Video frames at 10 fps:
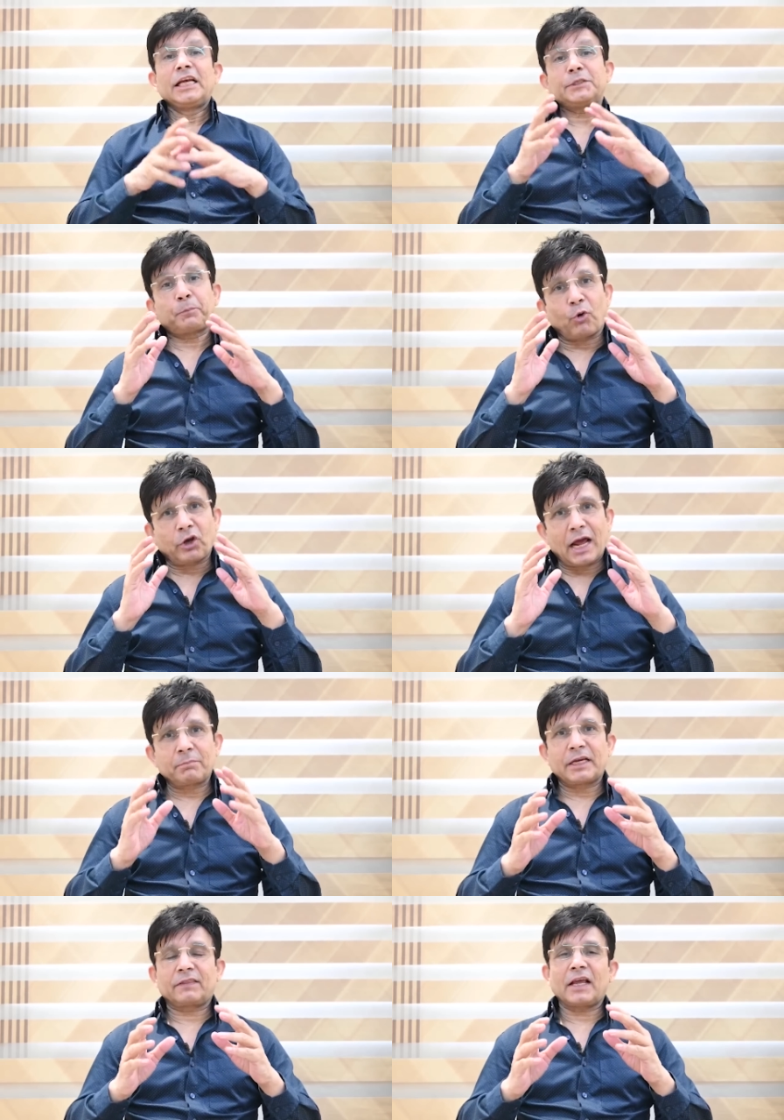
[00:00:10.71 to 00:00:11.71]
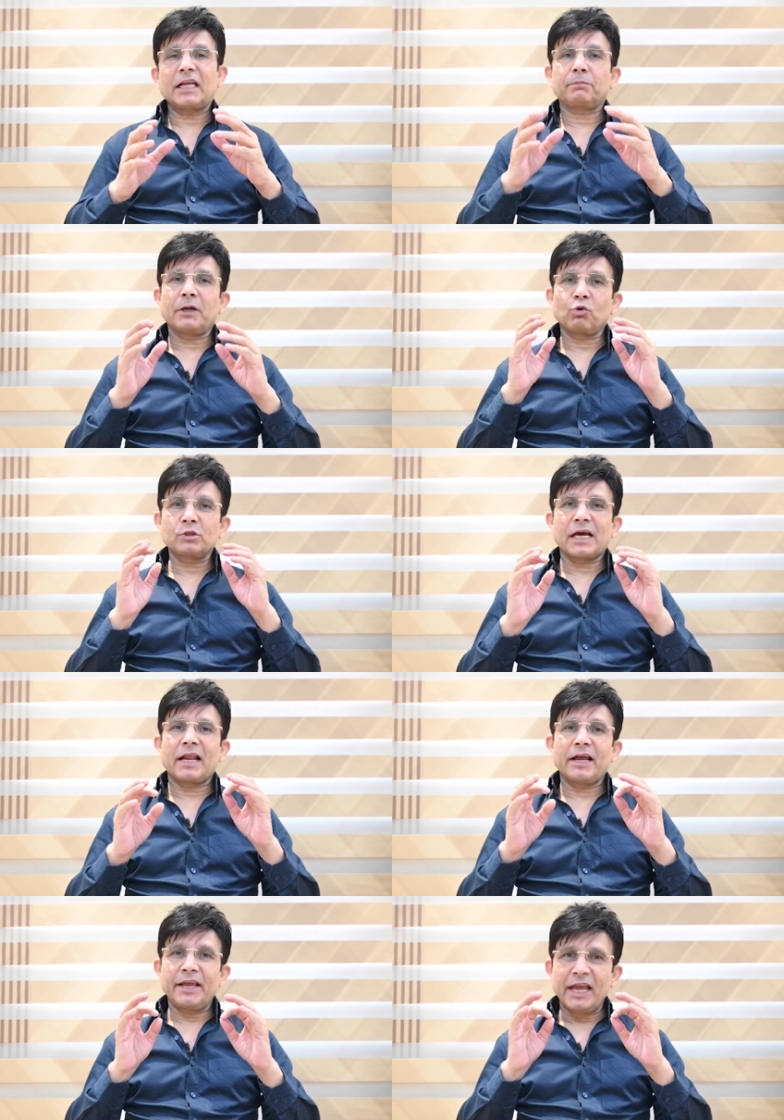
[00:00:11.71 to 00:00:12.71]
इस प्रोग्राम के तहत मैं
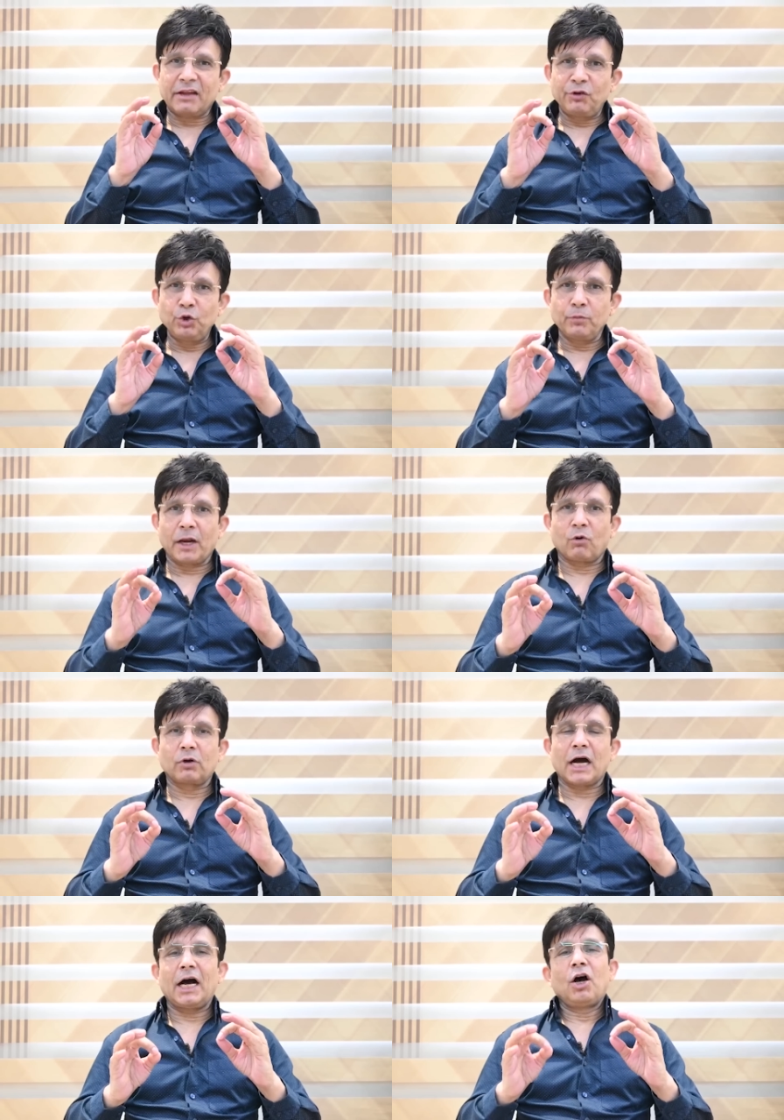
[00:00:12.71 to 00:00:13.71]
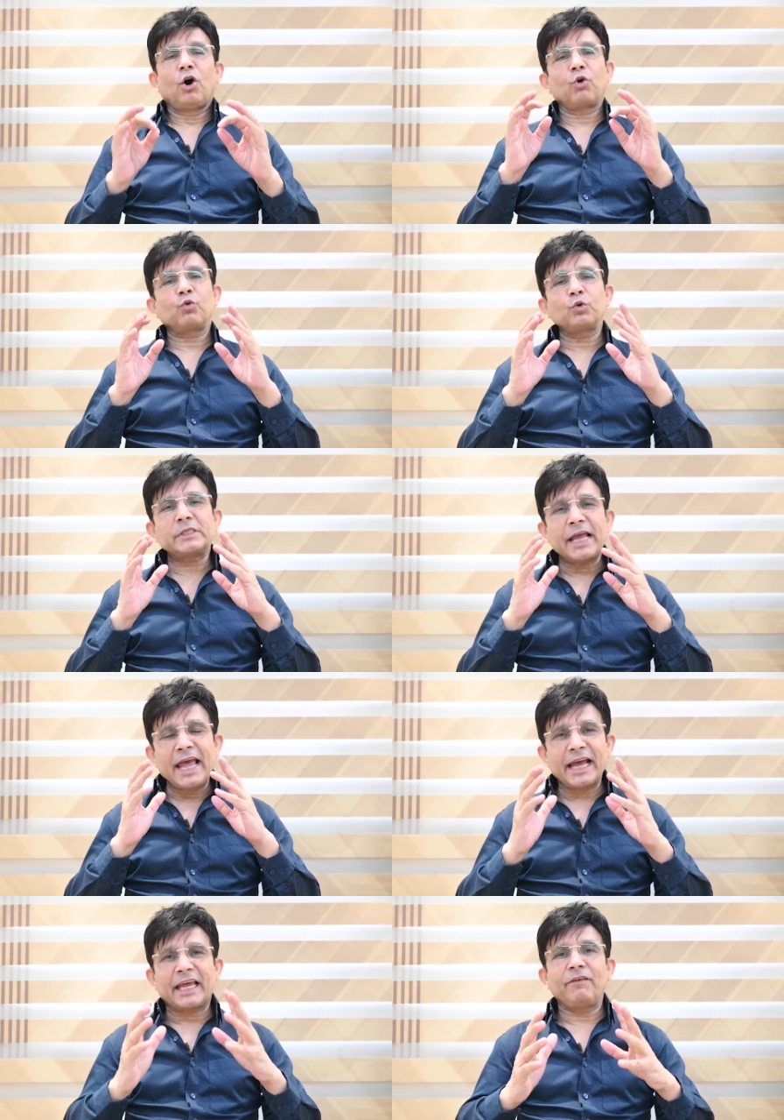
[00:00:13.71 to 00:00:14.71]
रोजाना एक वीडियो बनाऊंगा और उस
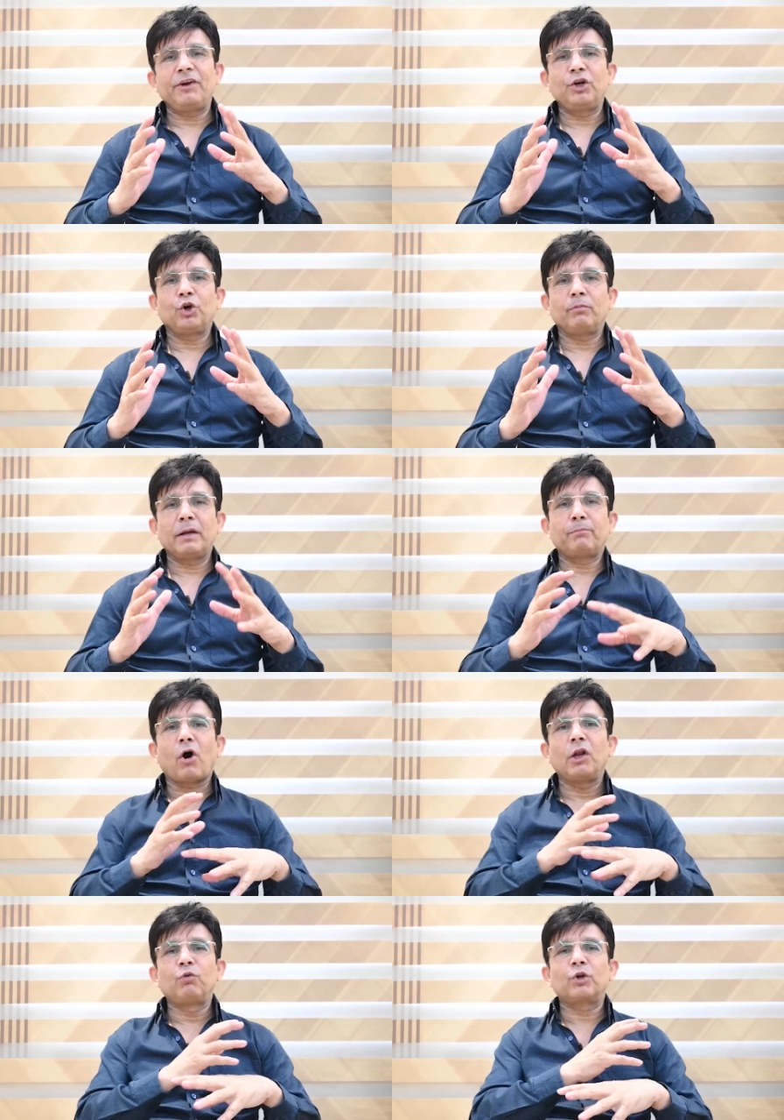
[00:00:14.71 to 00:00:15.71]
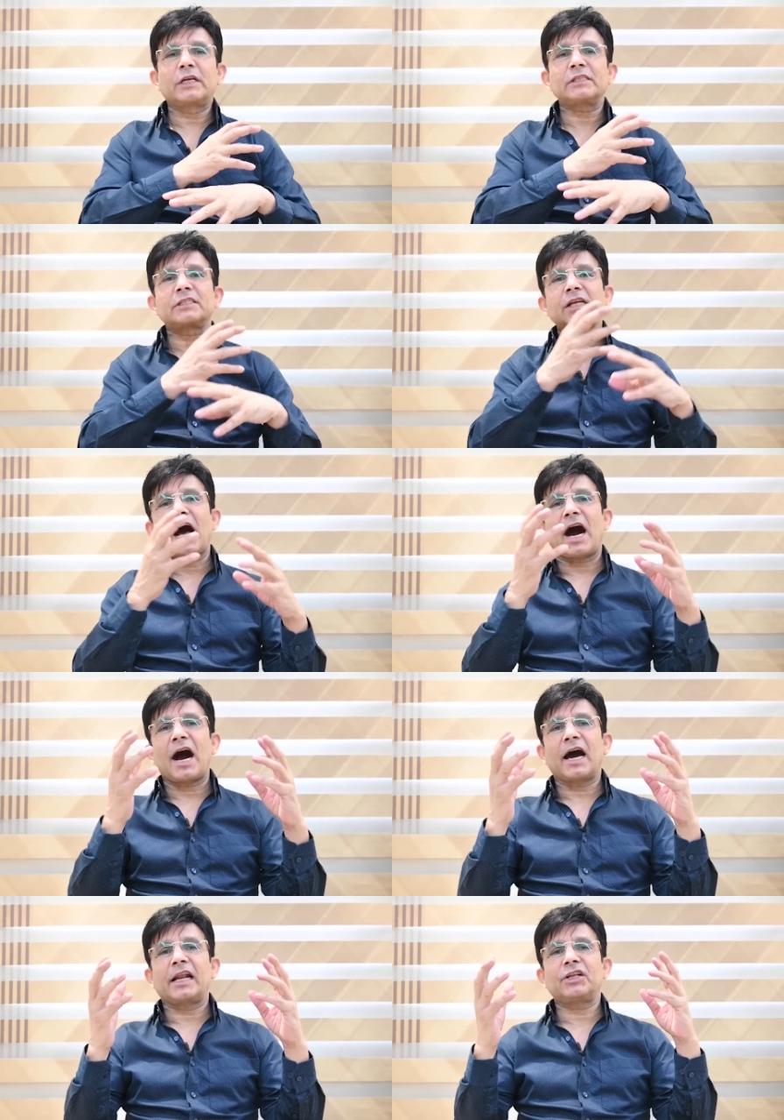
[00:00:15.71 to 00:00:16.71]
एक ही वीडियो में बॉलीवुड की
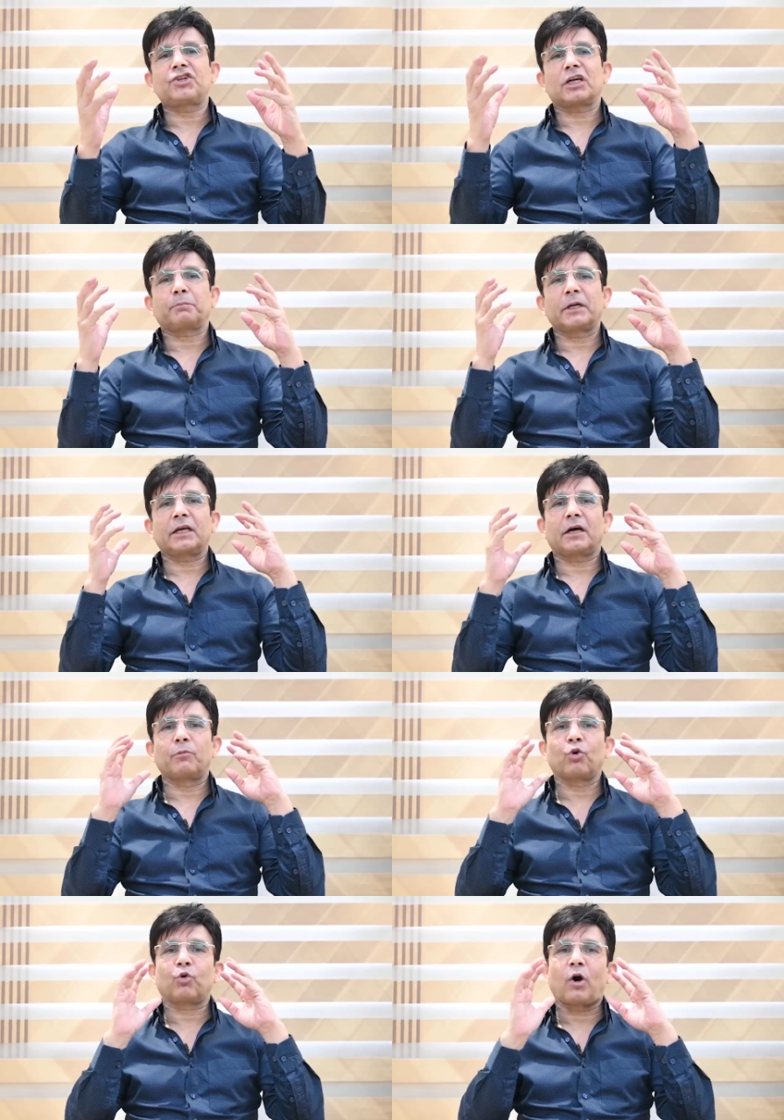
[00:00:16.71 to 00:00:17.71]
सारी चटपटी खबरों को